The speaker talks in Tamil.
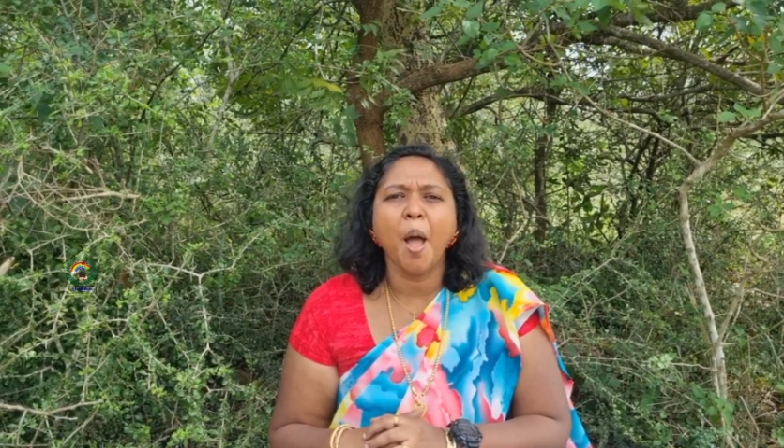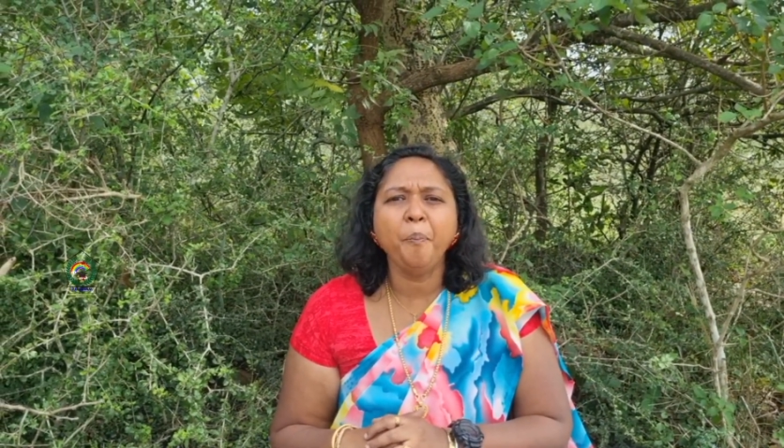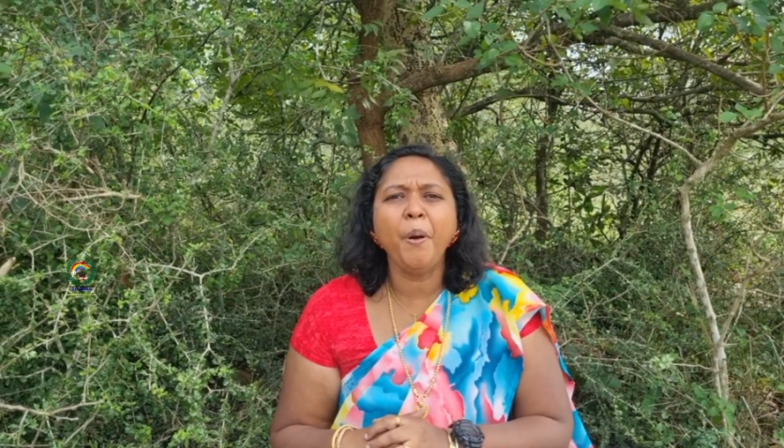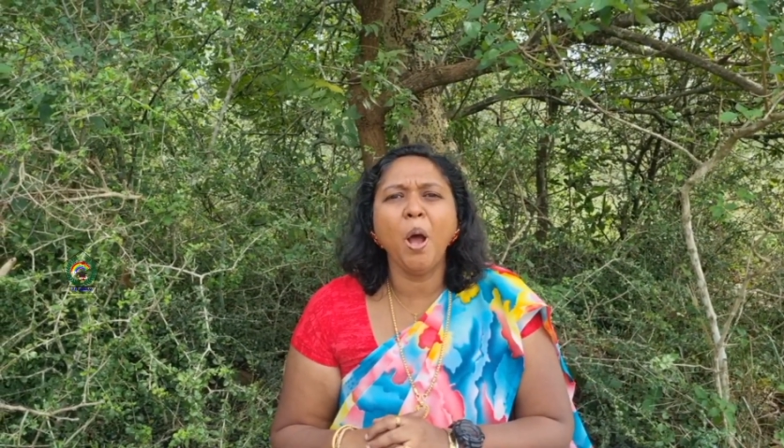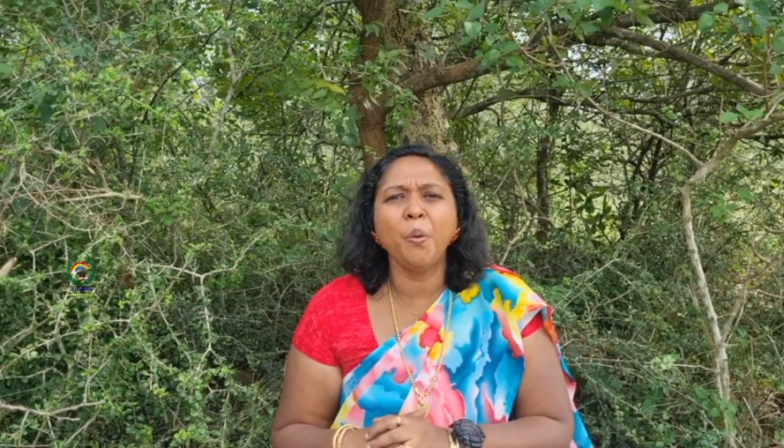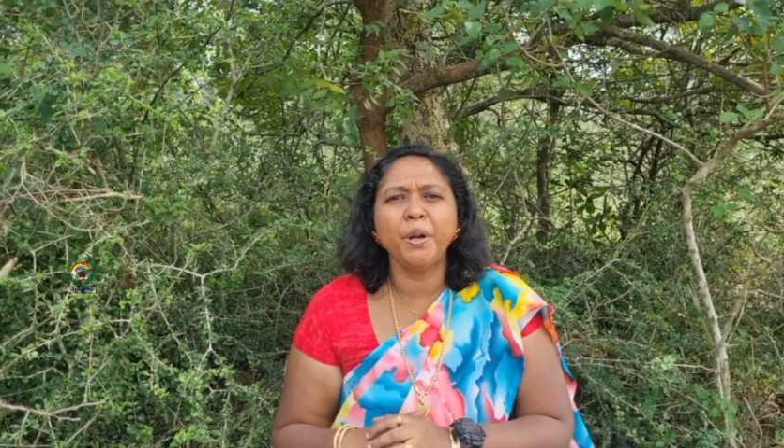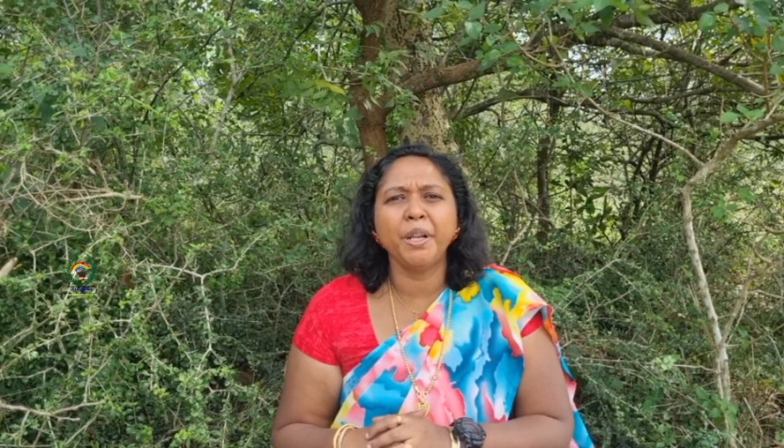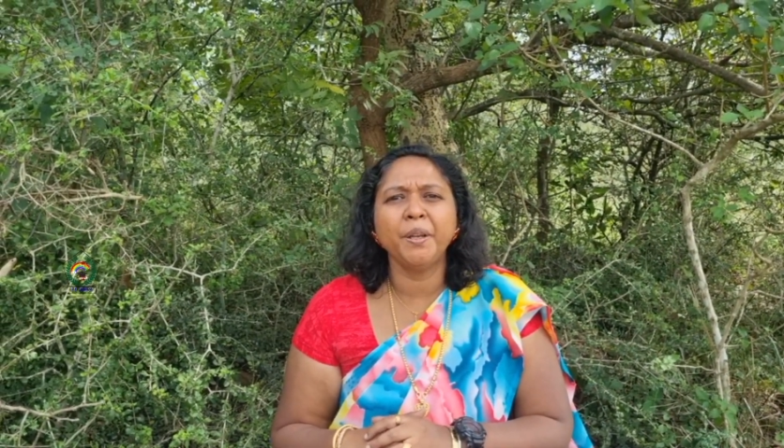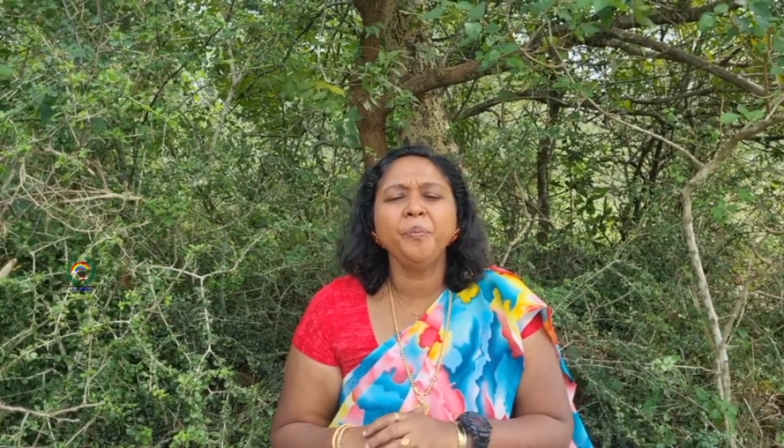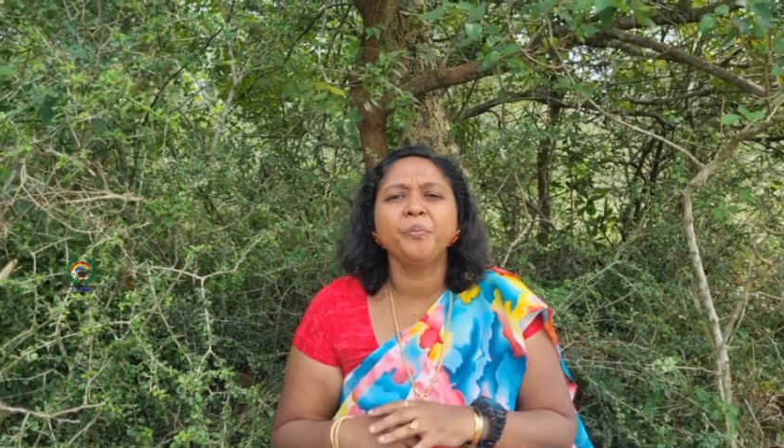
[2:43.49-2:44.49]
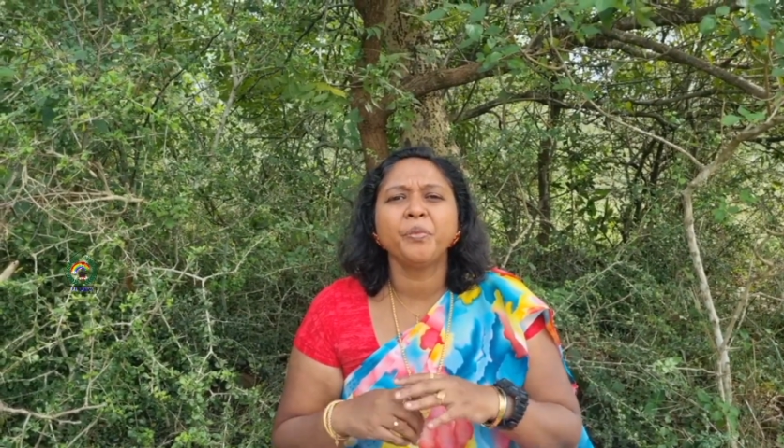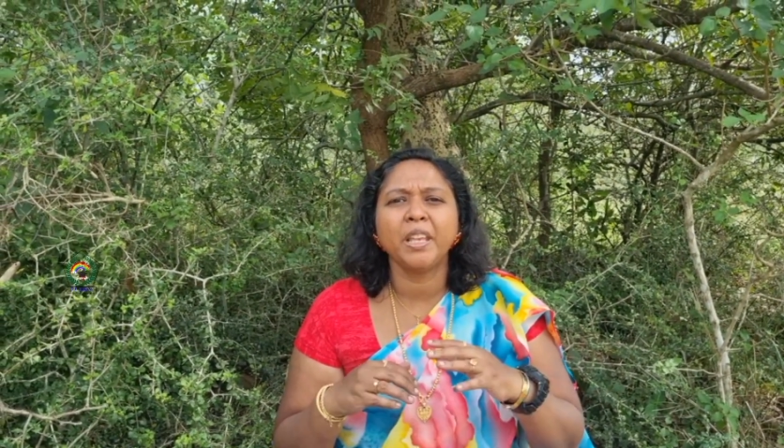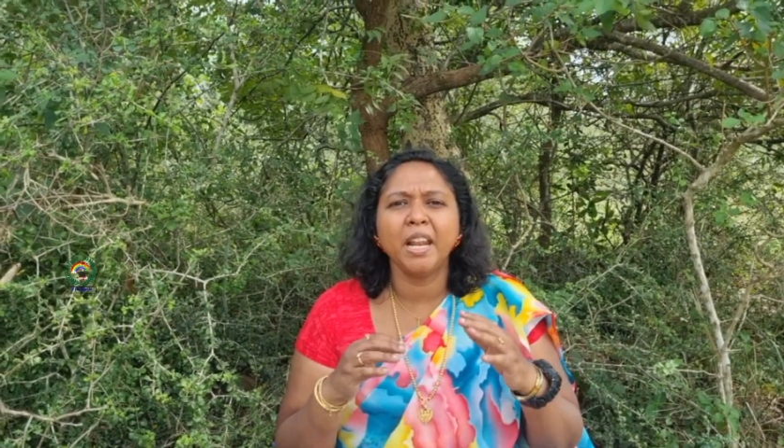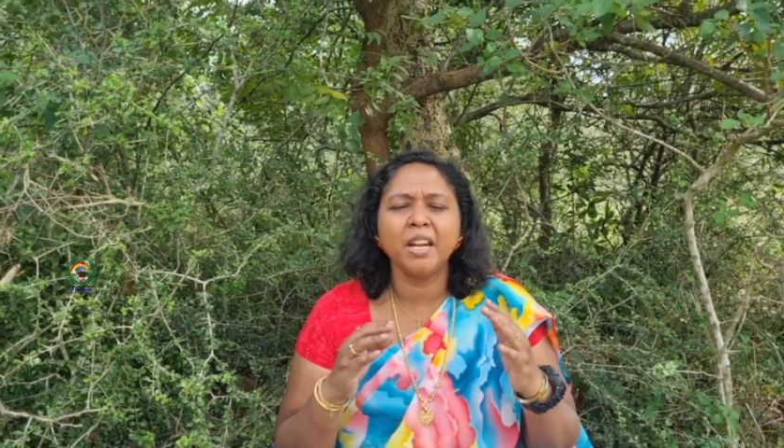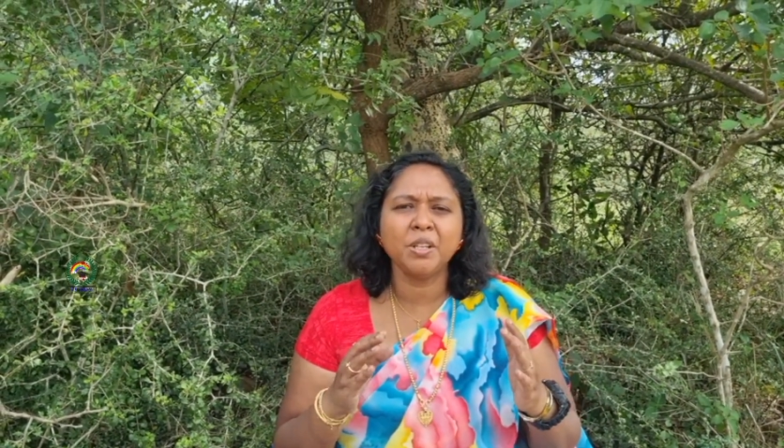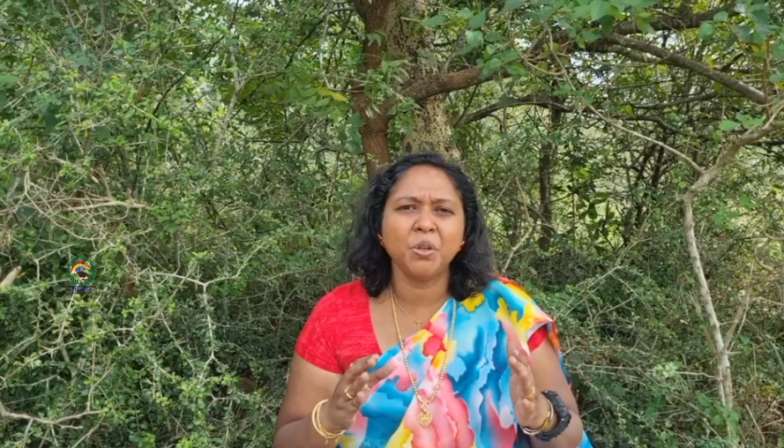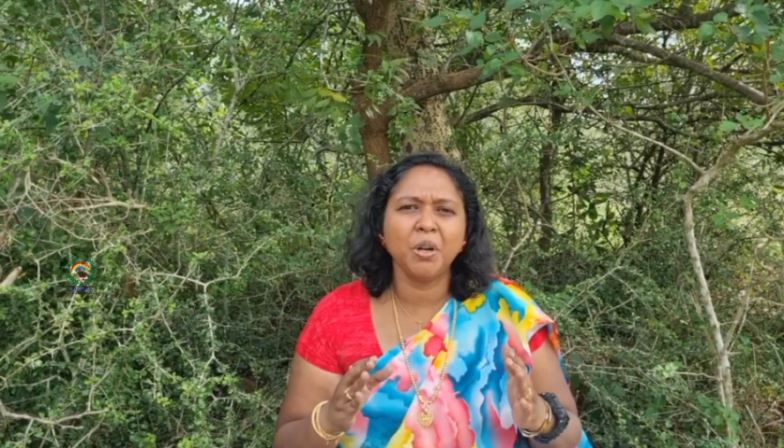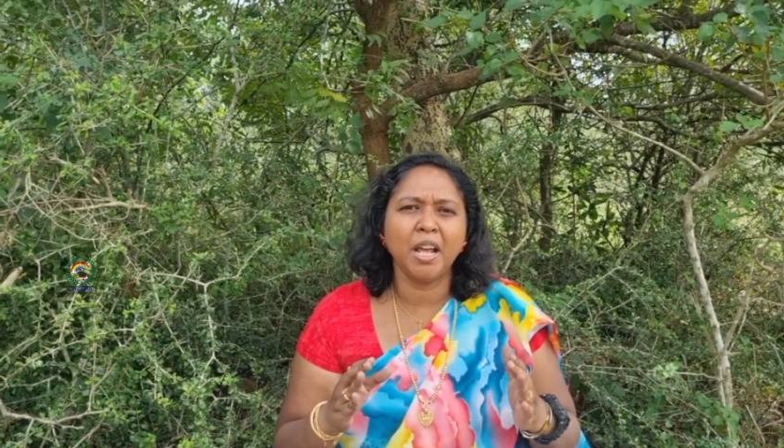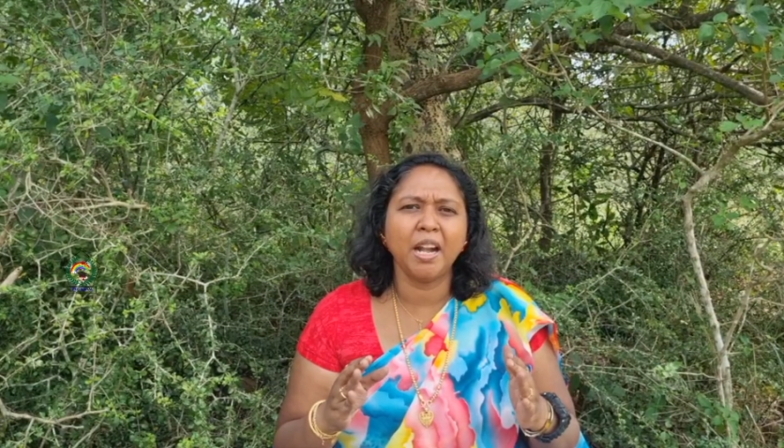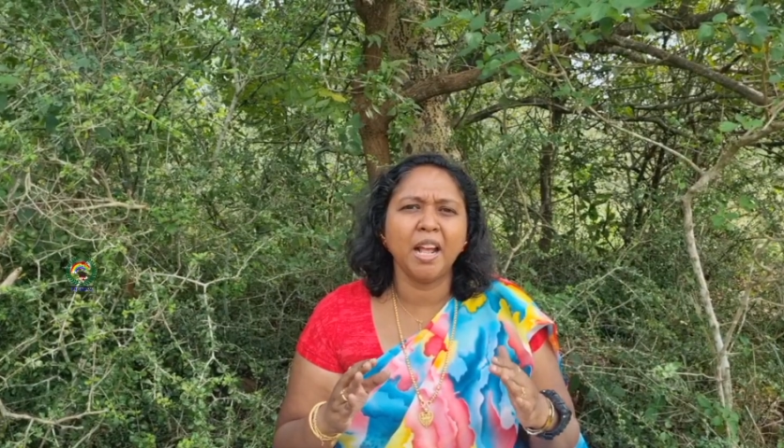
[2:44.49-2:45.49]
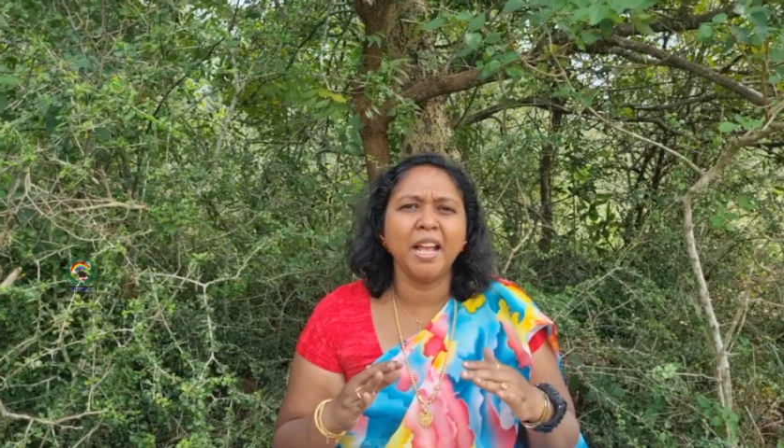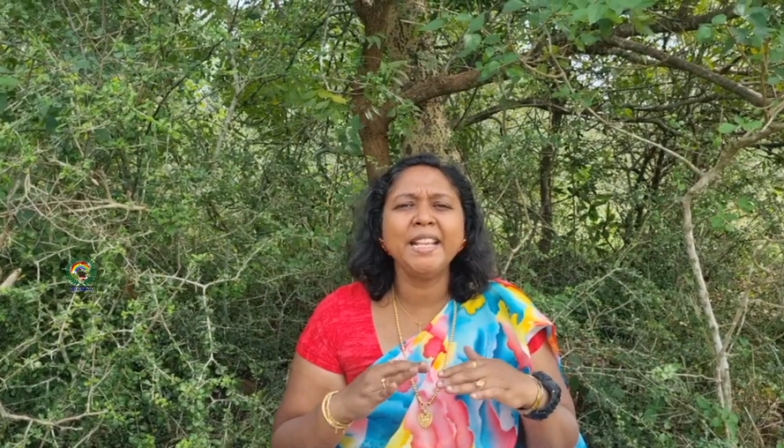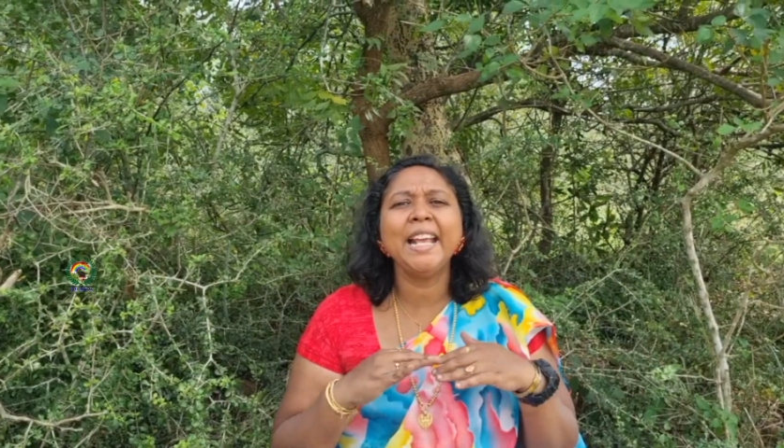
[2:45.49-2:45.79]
அப்போ அவர் என்ன சொன்னாரா